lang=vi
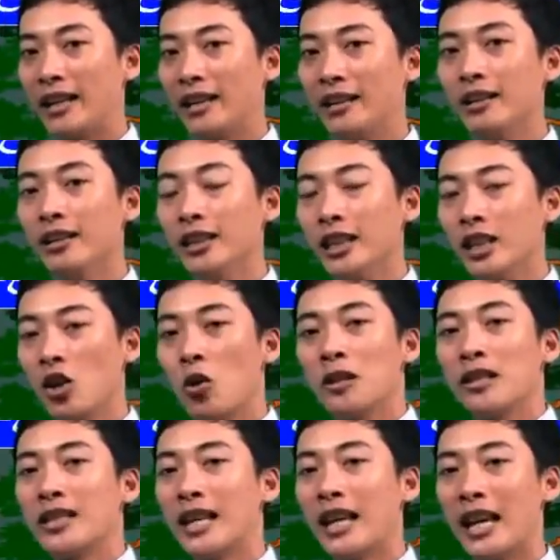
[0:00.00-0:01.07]
thì người ngồi
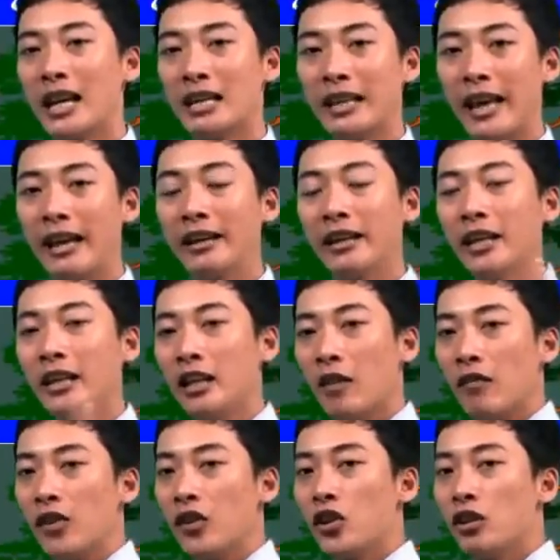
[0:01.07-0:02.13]
trên xe sẽ nghiêng
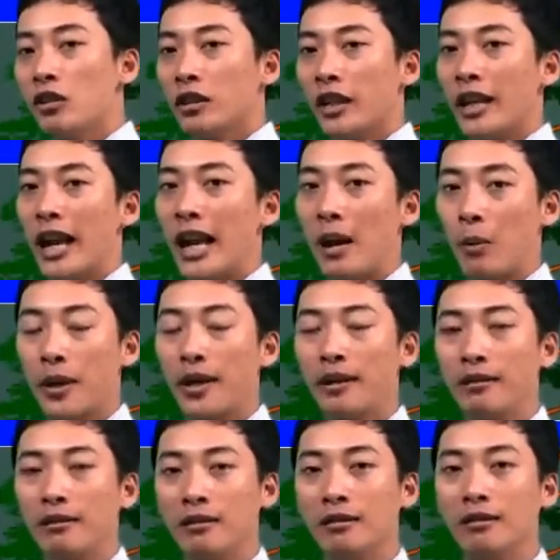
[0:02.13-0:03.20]
về phía trước, thì đây là cái
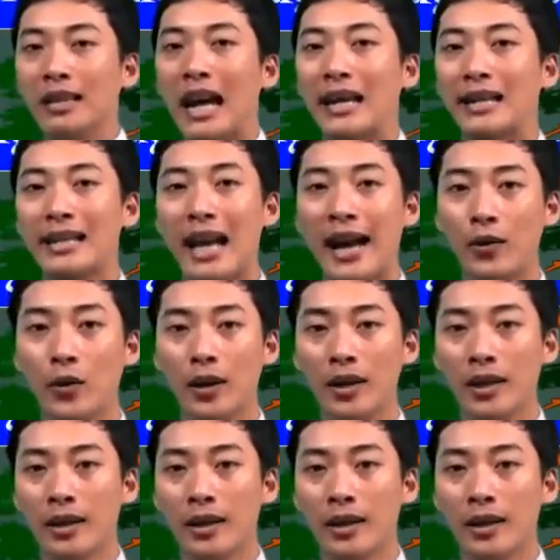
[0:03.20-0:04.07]
hiện tượng tại sao?